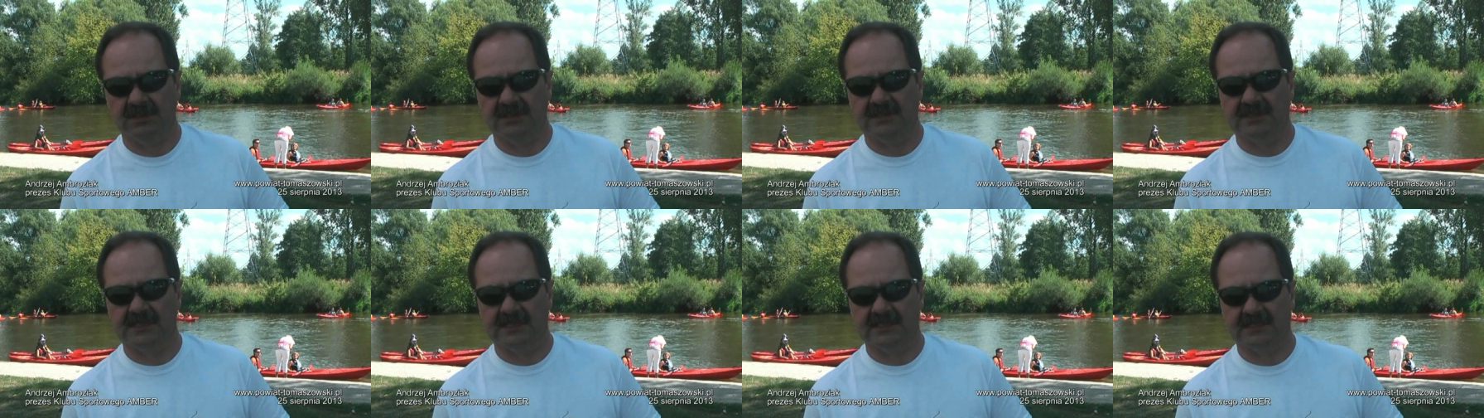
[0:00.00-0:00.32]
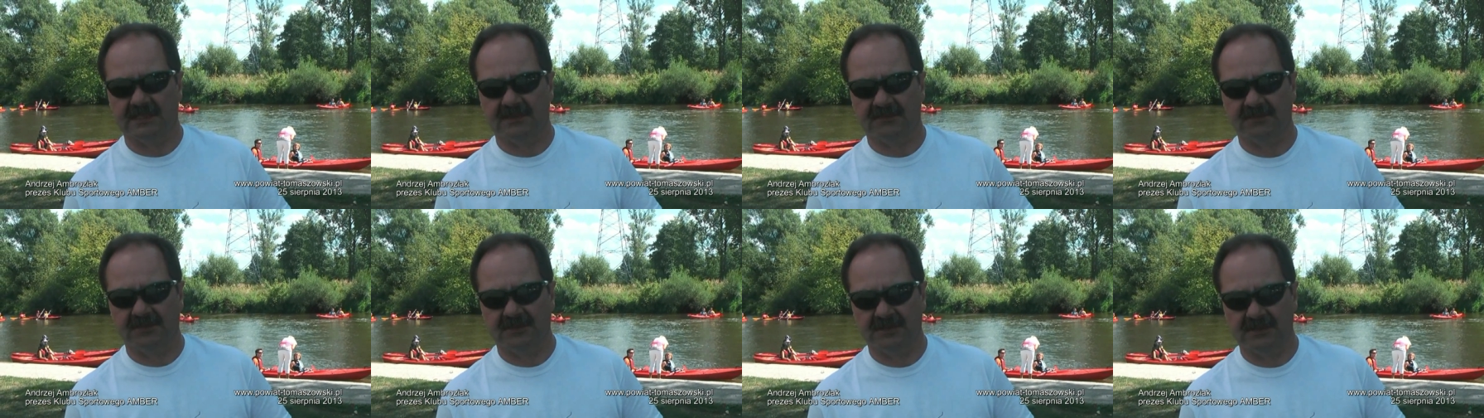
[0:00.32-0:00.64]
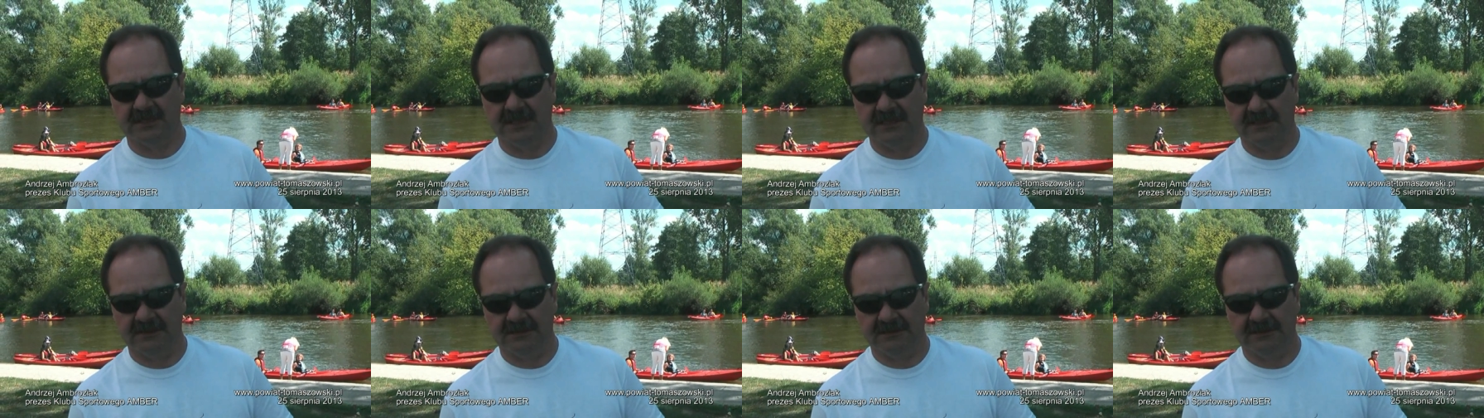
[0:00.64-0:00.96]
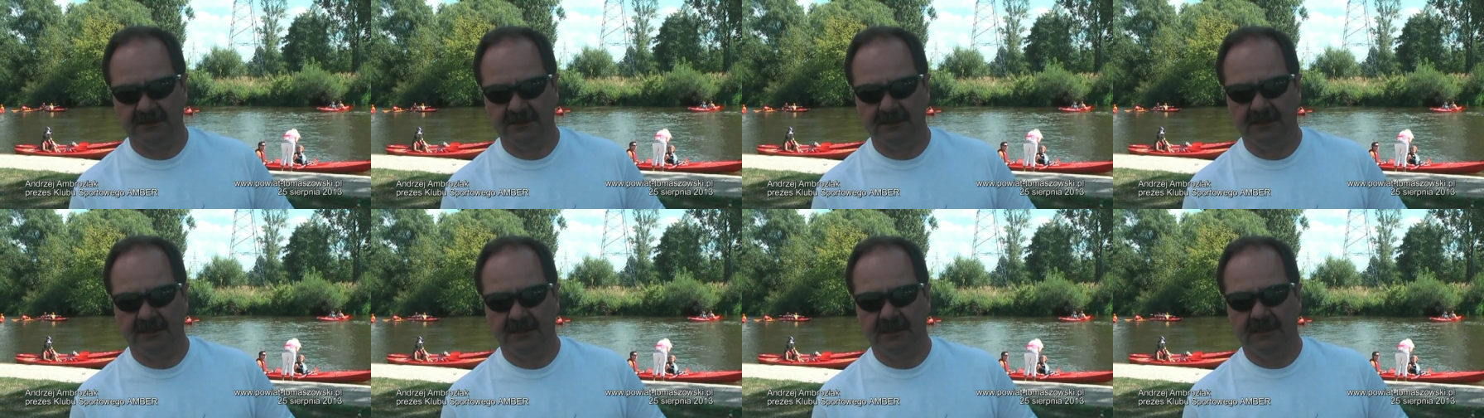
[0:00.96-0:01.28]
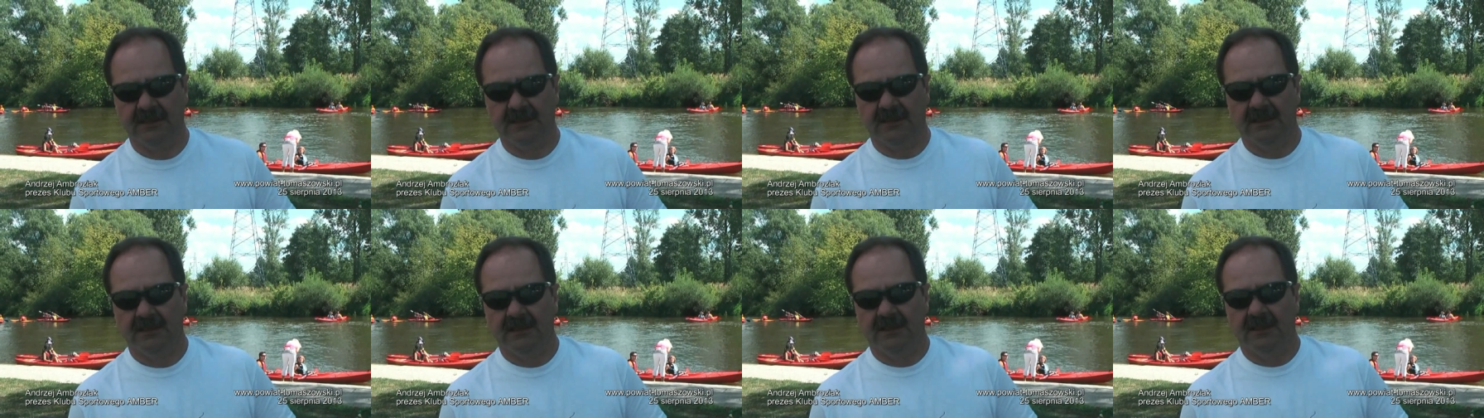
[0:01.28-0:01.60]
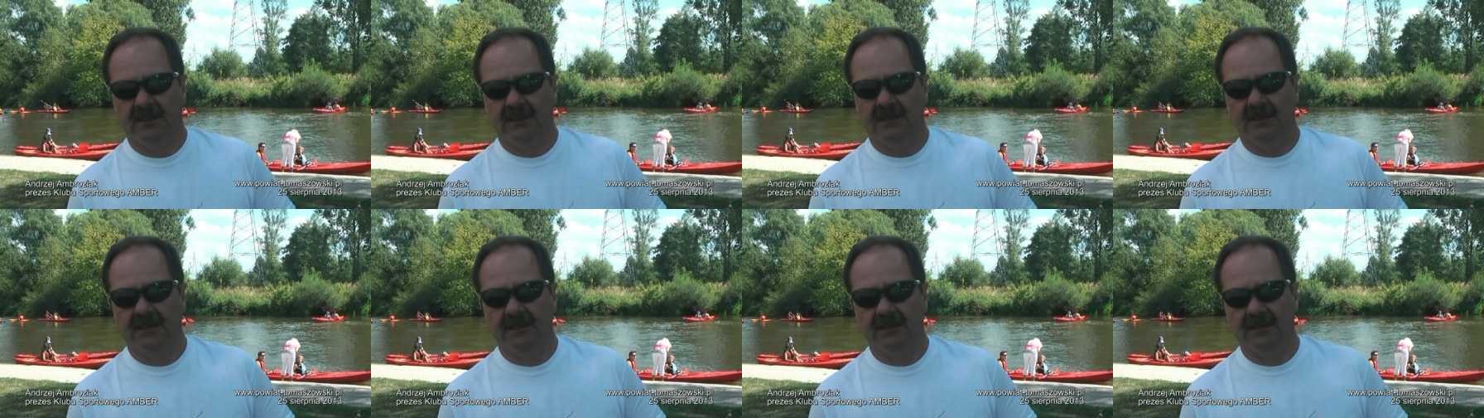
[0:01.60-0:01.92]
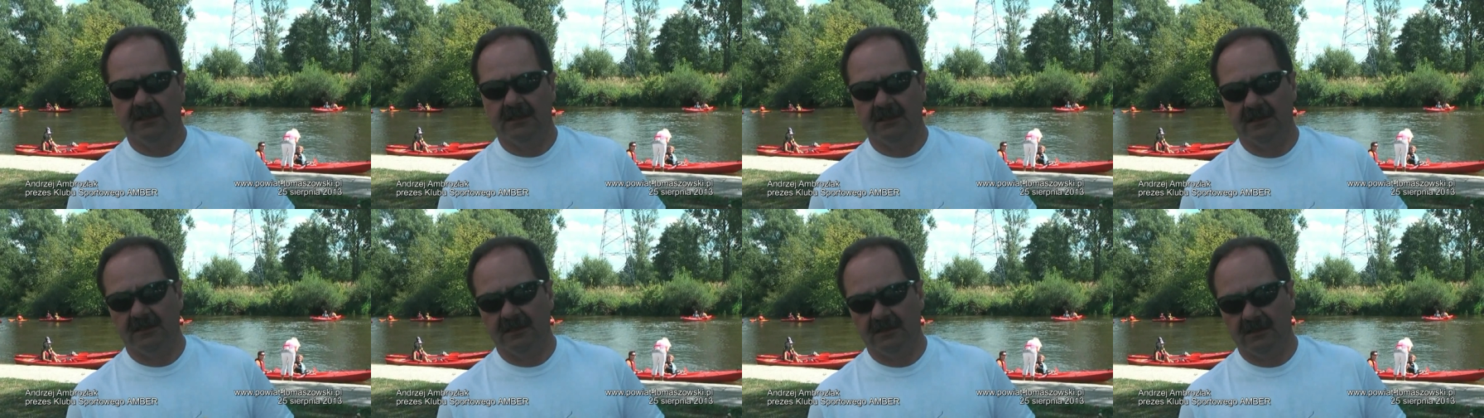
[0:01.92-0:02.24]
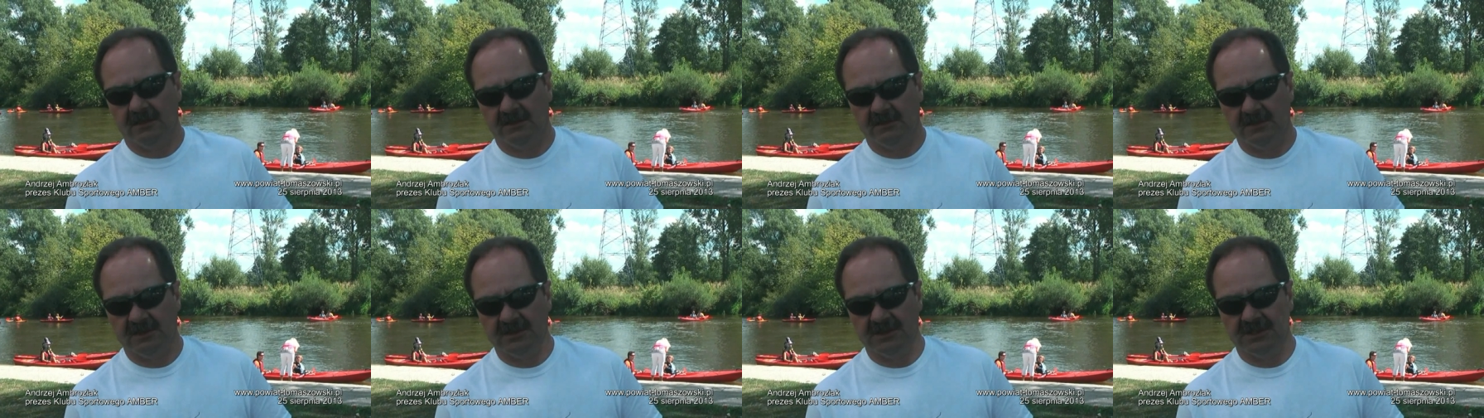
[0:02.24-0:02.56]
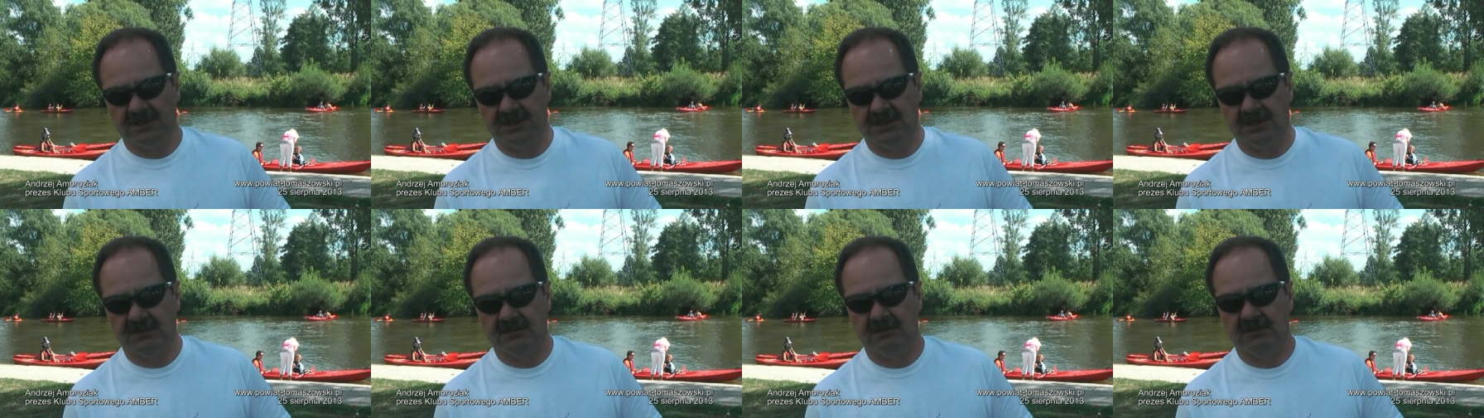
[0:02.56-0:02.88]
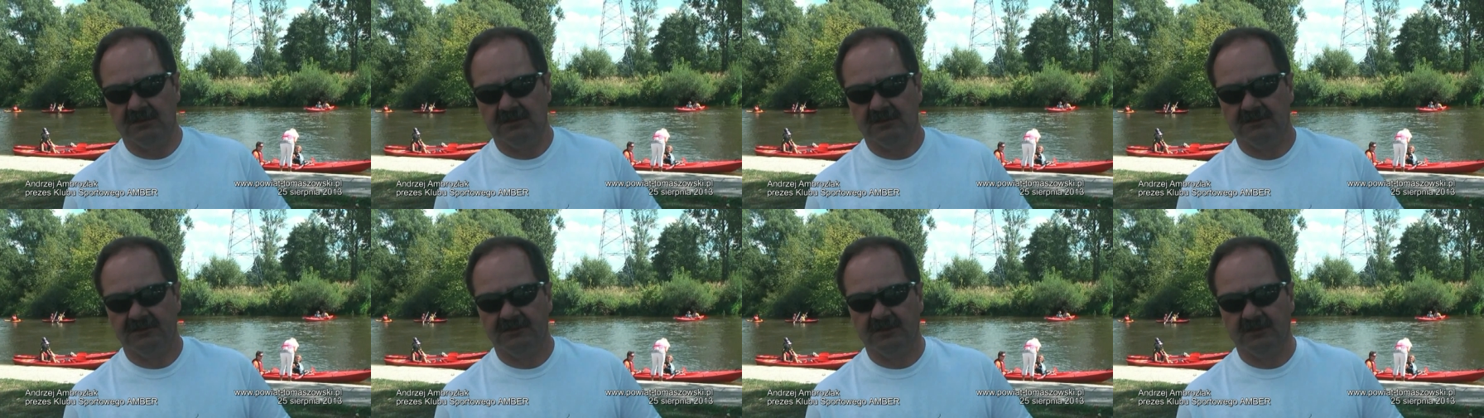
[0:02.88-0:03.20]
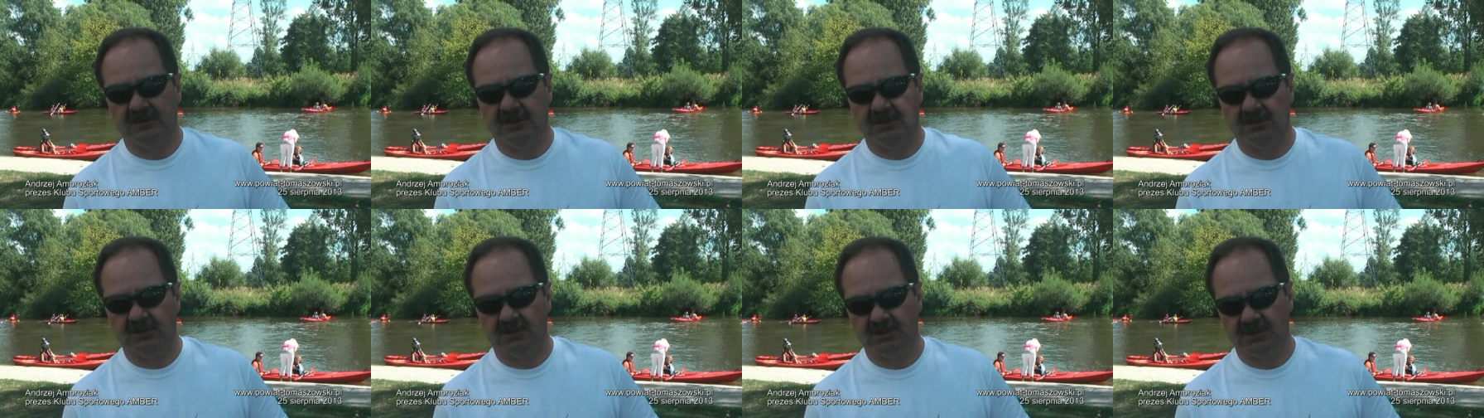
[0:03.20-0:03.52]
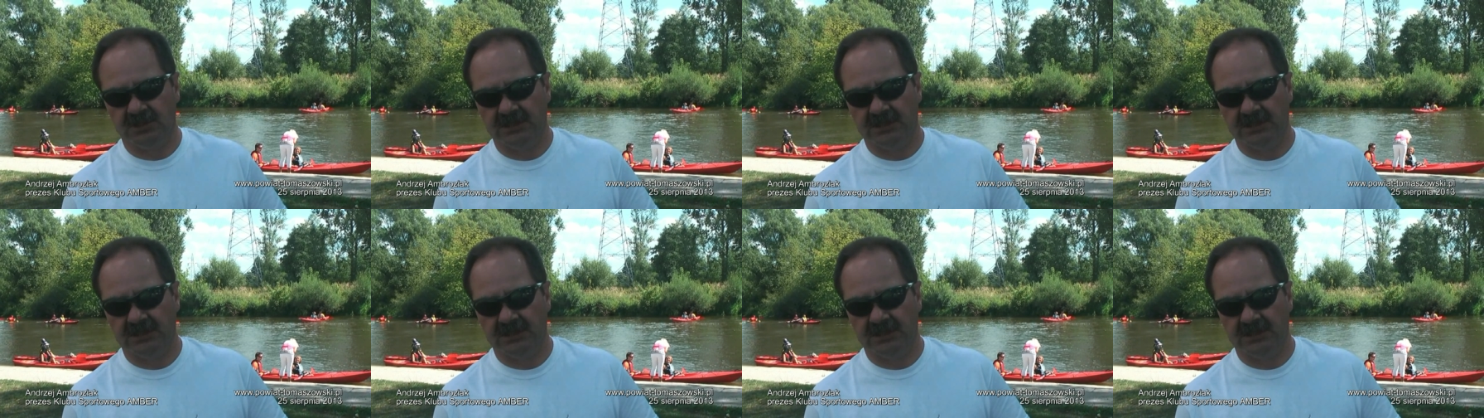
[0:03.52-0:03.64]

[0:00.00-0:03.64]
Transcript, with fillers: Pilica Zachwyca. E, odbędzie się w tym roku